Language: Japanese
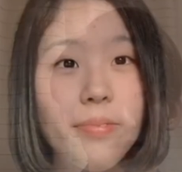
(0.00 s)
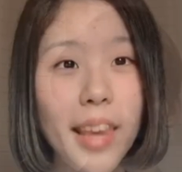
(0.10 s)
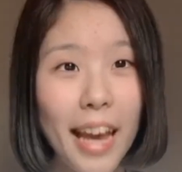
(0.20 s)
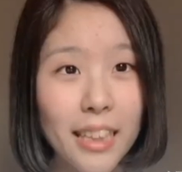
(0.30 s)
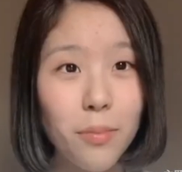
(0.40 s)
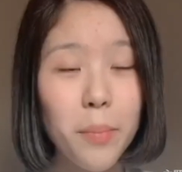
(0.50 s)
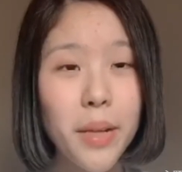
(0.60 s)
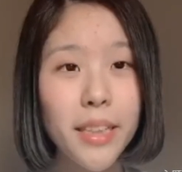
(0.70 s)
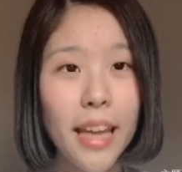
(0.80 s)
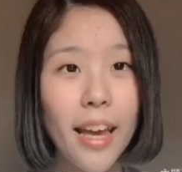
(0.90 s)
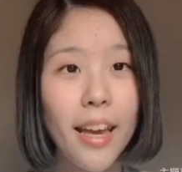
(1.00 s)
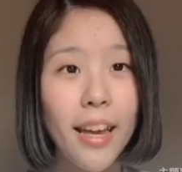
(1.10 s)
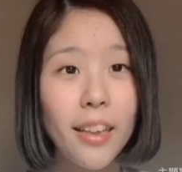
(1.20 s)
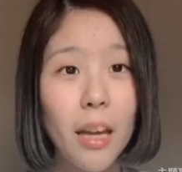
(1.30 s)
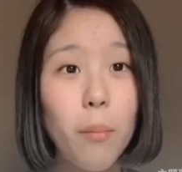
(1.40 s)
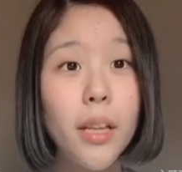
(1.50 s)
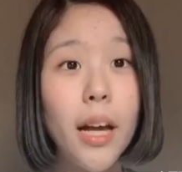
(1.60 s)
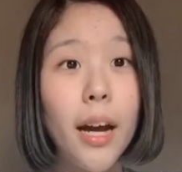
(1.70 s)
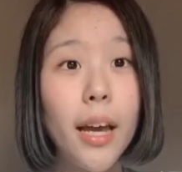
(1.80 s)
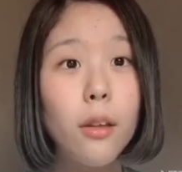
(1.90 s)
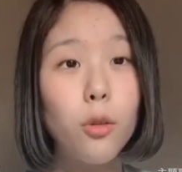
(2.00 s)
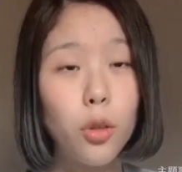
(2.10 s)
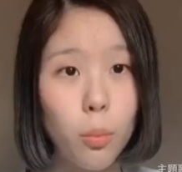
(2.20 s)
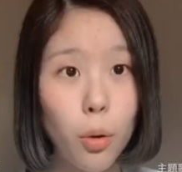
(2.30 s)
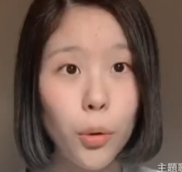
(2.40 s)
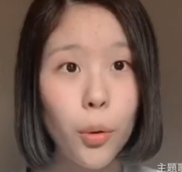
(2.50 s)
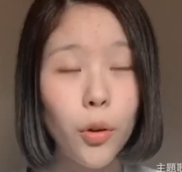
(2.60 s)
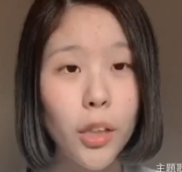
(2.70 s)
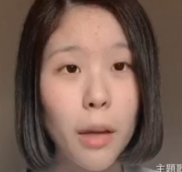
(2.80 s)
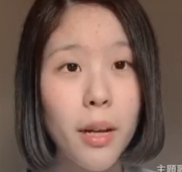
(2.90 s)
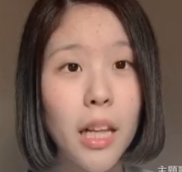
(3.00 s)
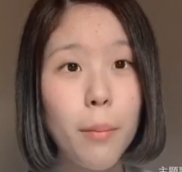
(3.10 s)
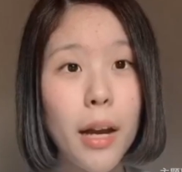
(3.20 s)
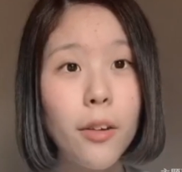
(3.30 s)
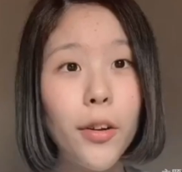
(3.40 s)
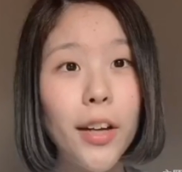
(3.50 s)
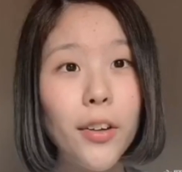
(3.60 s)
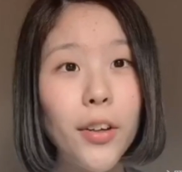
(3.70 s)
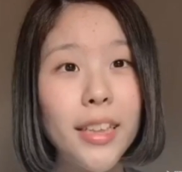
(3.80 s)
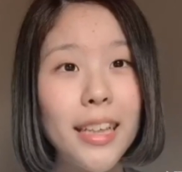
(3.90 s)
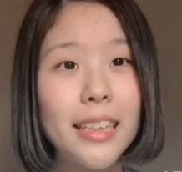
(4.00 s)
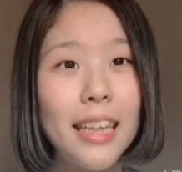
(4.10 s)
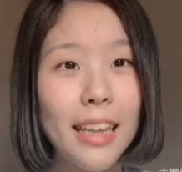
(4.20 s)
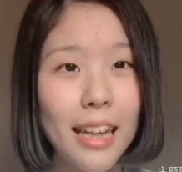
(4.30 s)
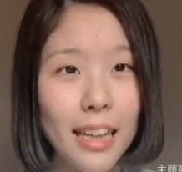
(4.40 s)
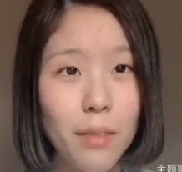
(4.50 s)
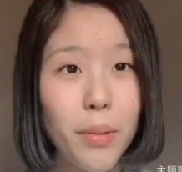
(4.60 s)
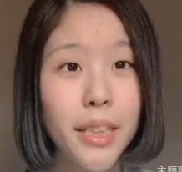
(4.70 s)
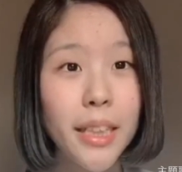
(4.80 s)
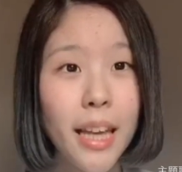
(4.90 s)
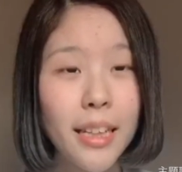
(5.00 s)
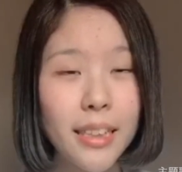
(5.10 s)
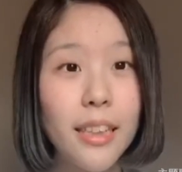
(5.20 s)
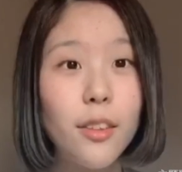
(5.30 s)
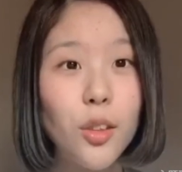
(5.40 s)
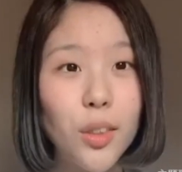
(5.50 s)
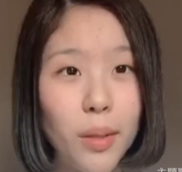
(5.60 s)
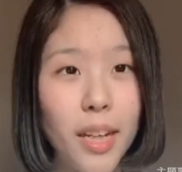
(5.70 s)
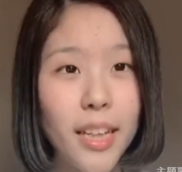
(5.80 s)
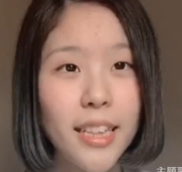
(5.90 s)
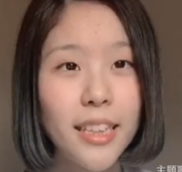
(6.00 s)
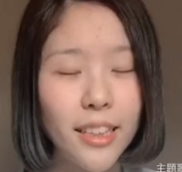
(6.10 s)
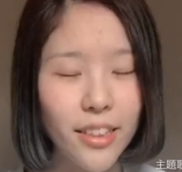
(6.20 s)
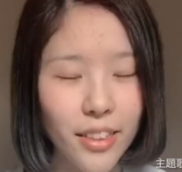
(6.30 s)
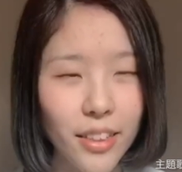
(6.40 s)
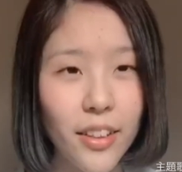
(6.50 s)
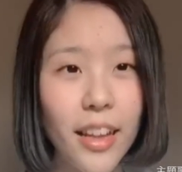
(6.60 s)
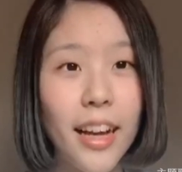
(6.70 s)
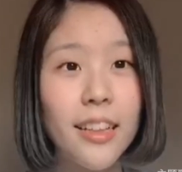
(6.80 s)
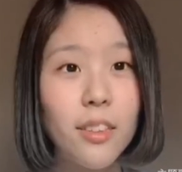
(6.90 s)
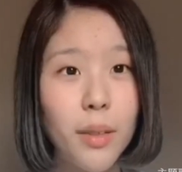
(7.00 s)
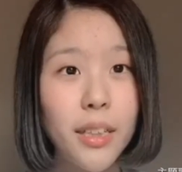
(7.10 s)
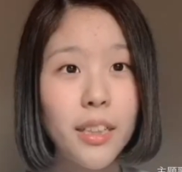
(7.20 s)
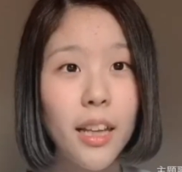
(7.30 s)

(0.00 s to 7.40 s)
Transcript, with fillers: はじめまして、山田彩の妹、山田麻也子役をさせていただきます、仙藤すみれです。よろしくお願いします。